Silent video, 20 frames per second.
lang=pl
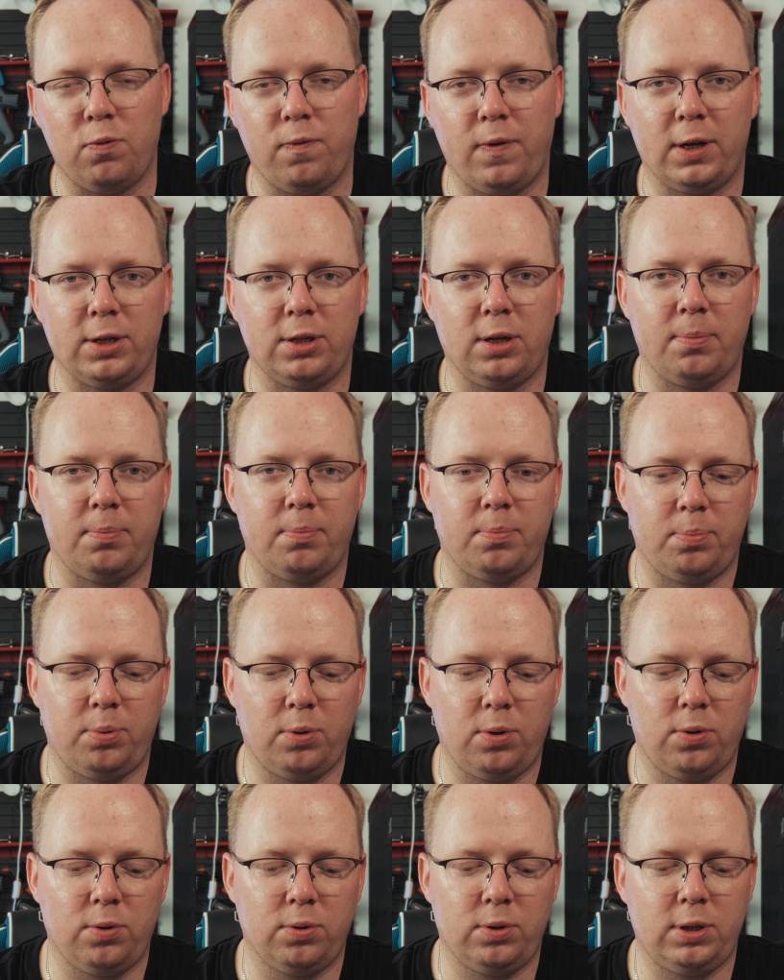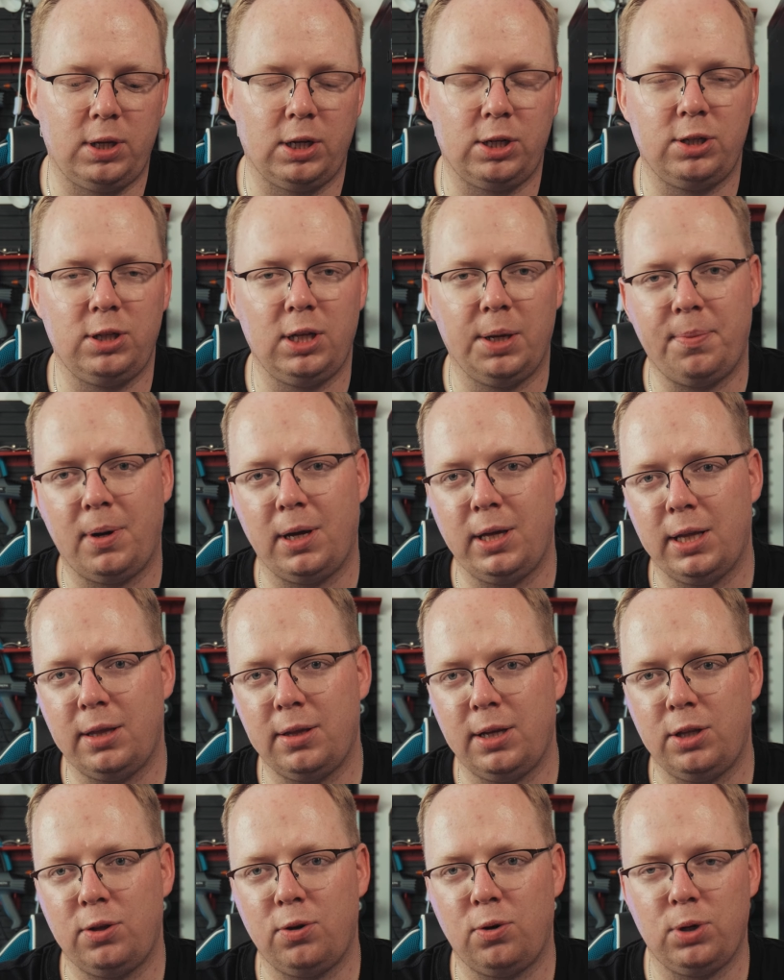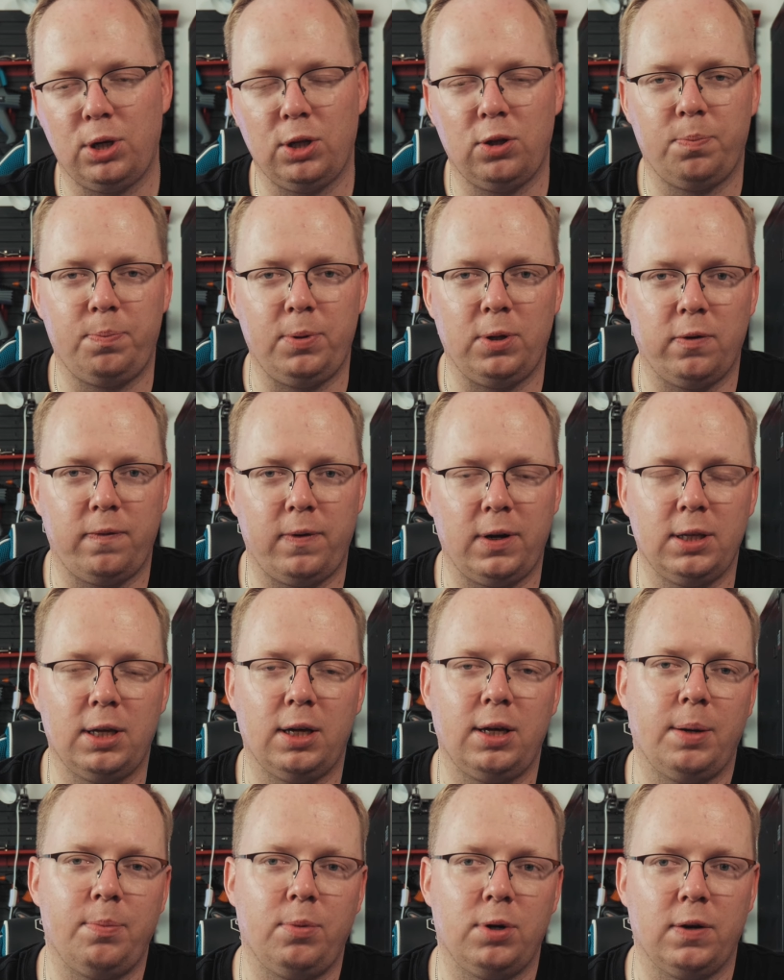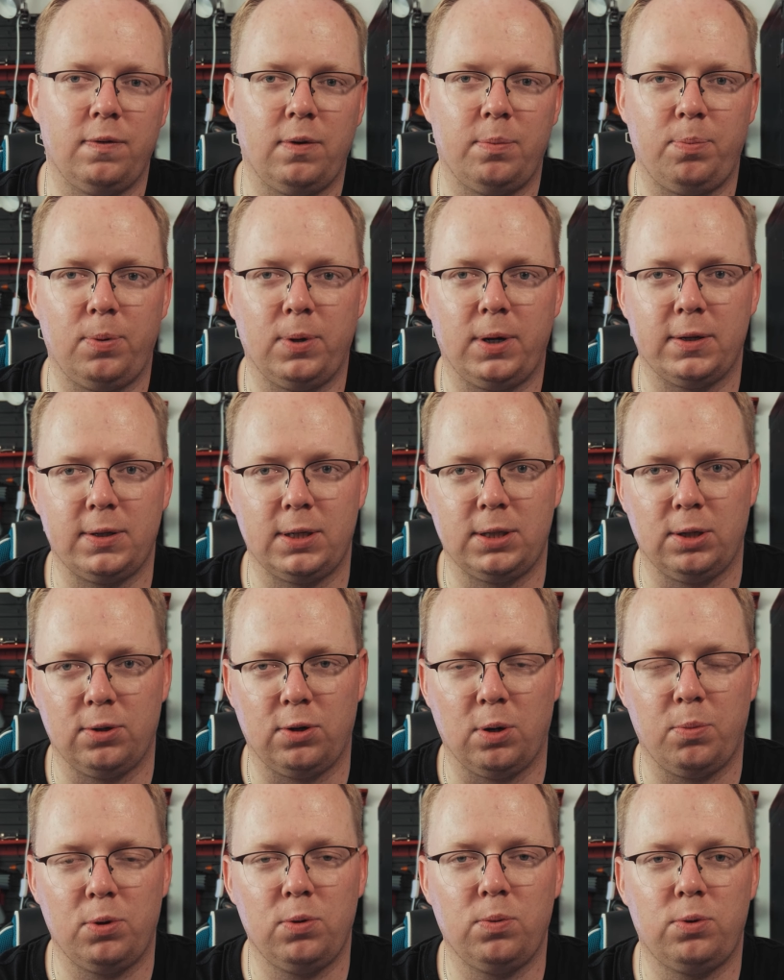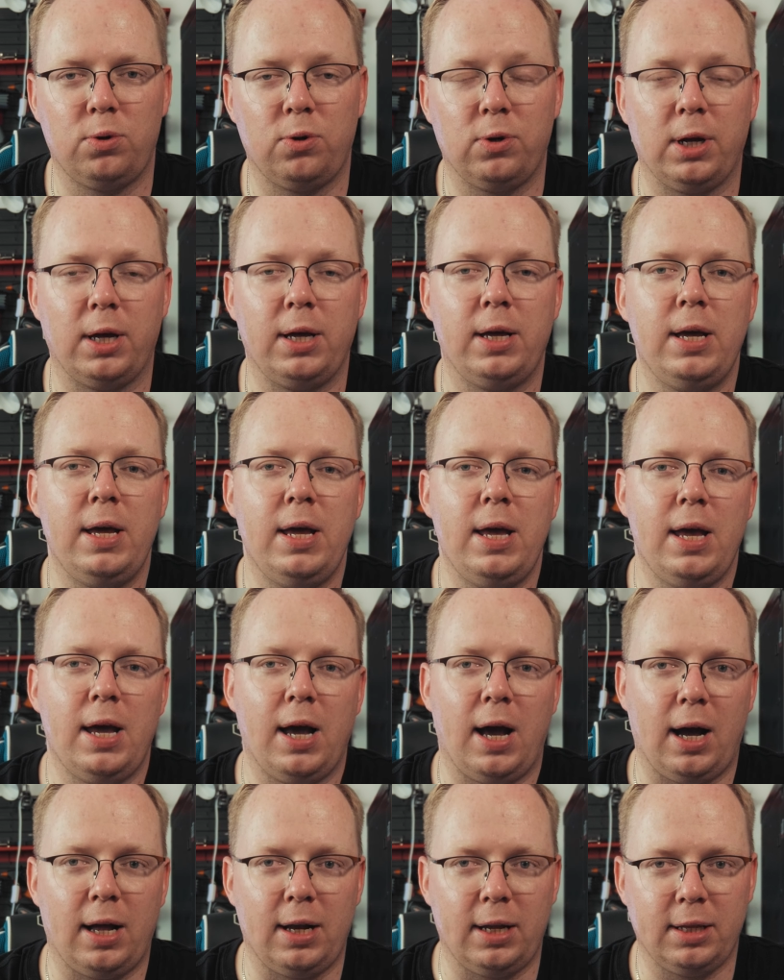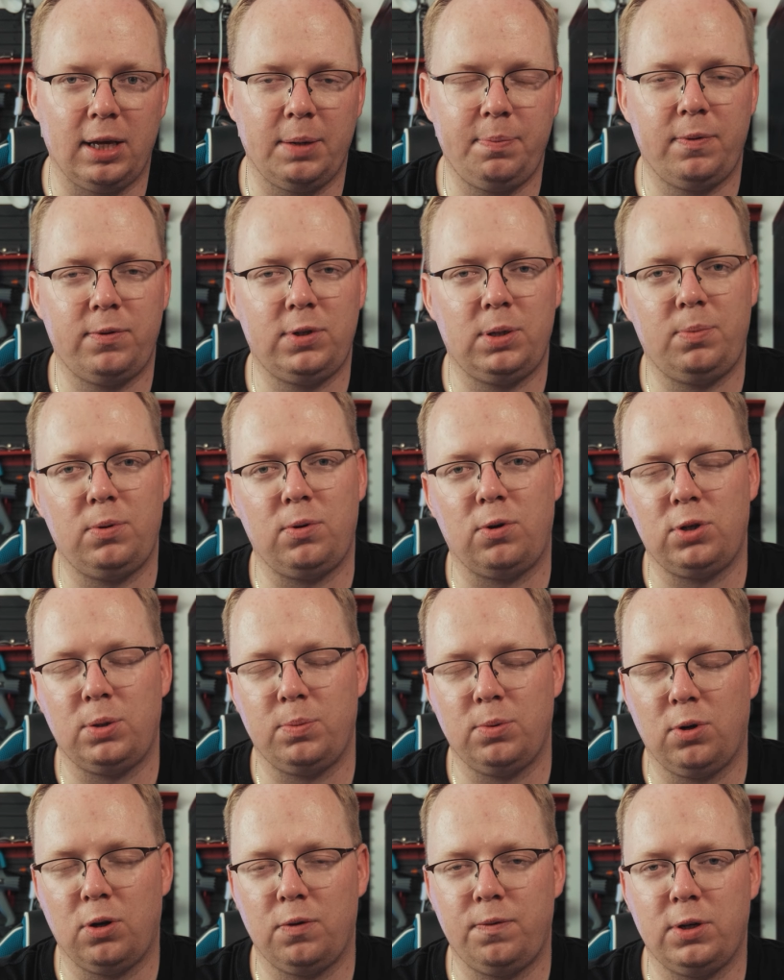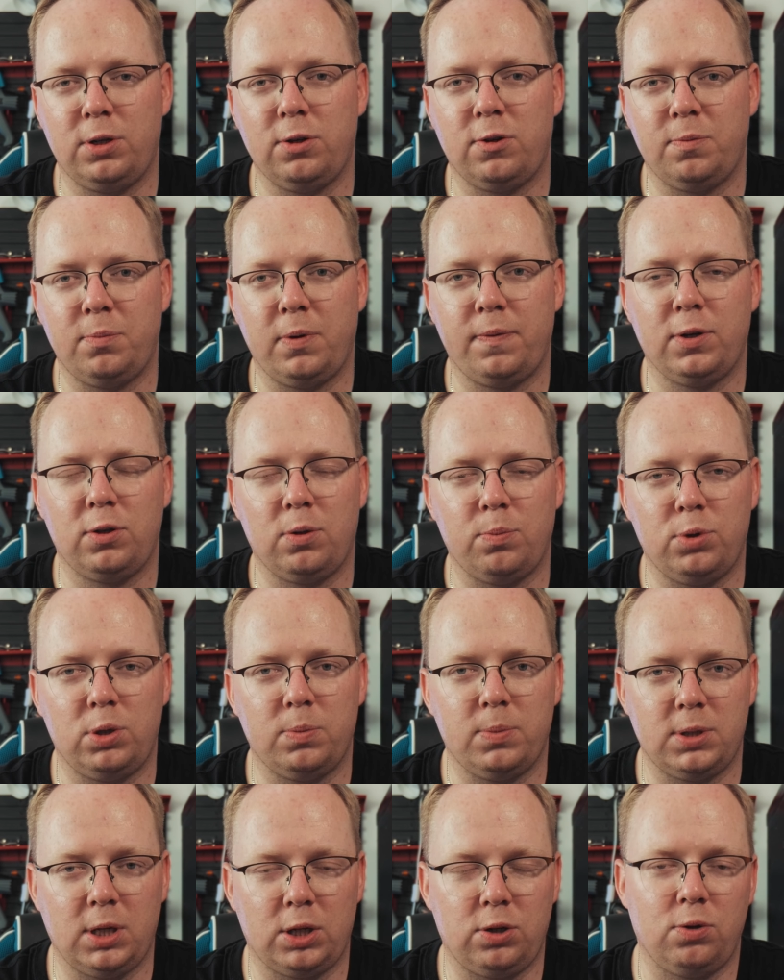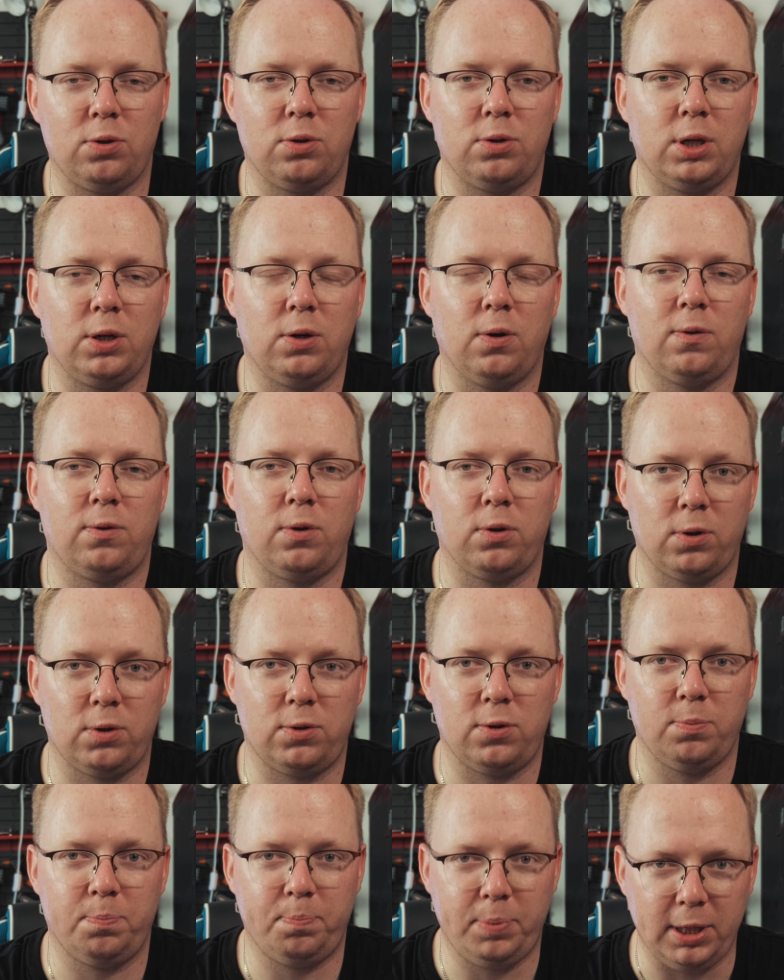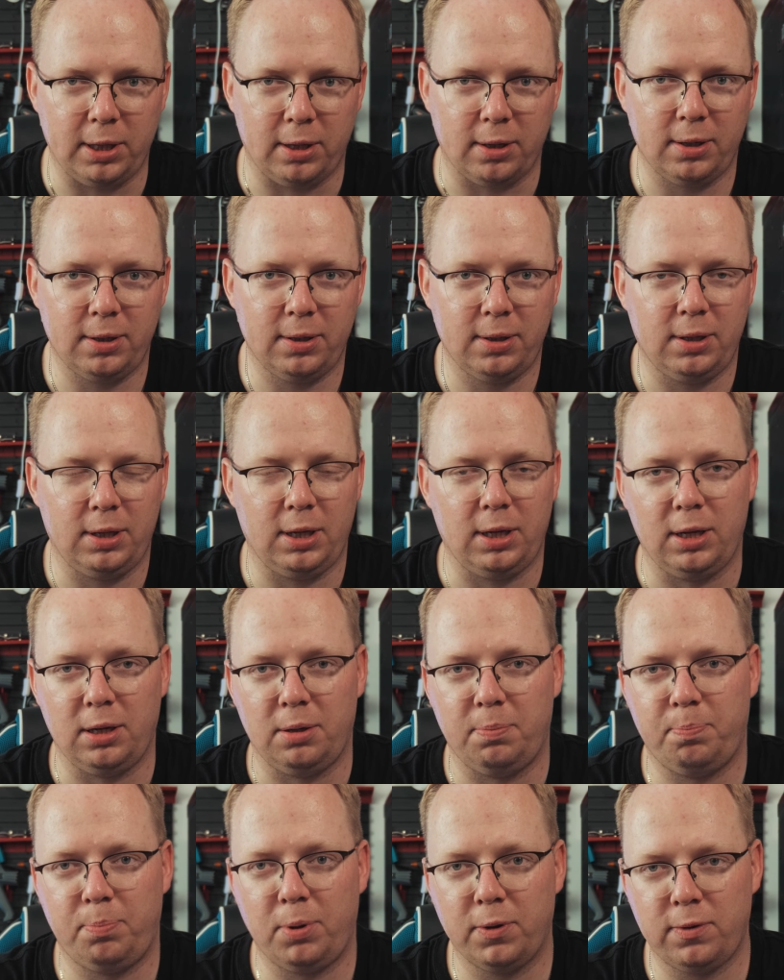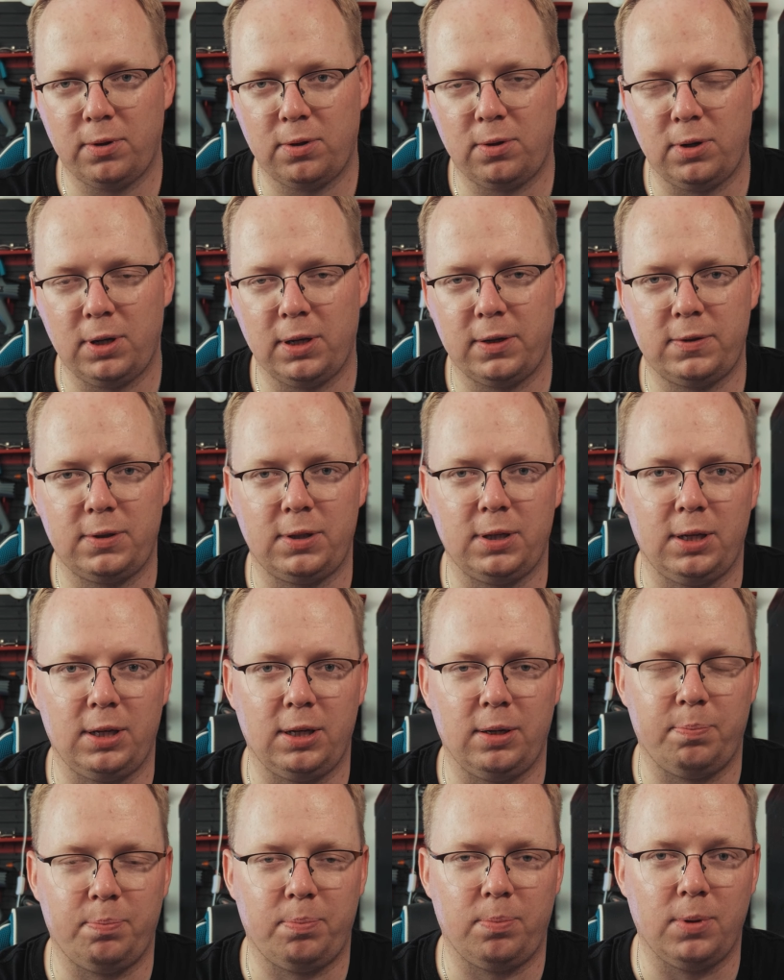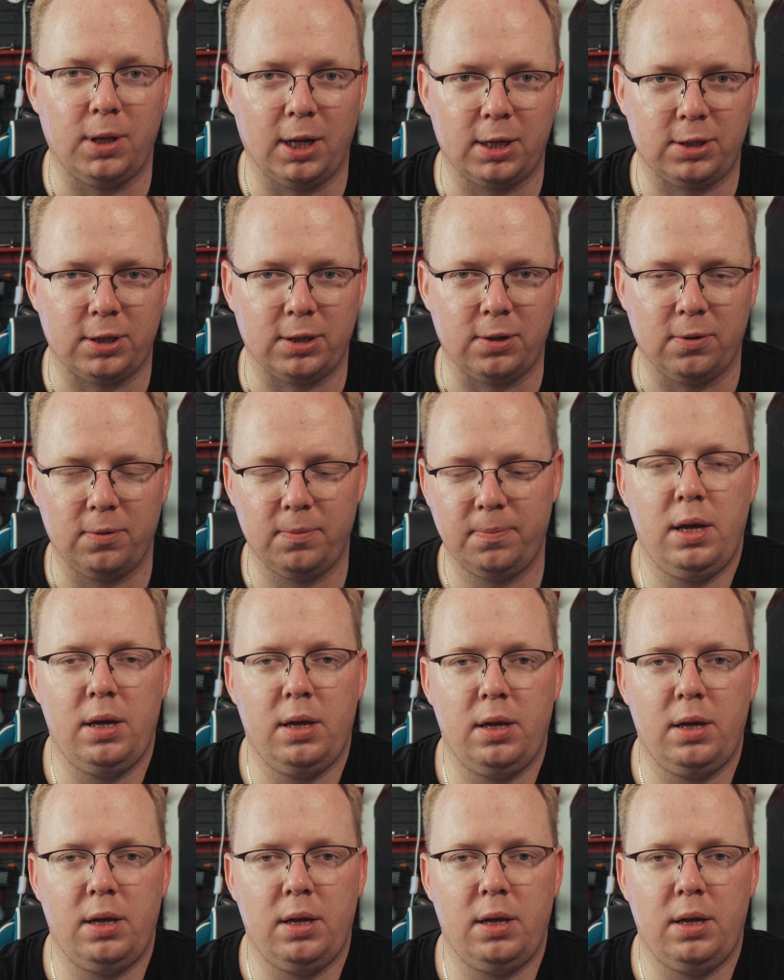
uważam, bo też nie ma jednej drogi do pidowania, ja mogę Wam pokazać tylko moją drogę, ale najpierw, żeby o czymkolwiek rozmawiać, to musimy zacząć od tego, co to są pidy i po co to jest i dlaczego.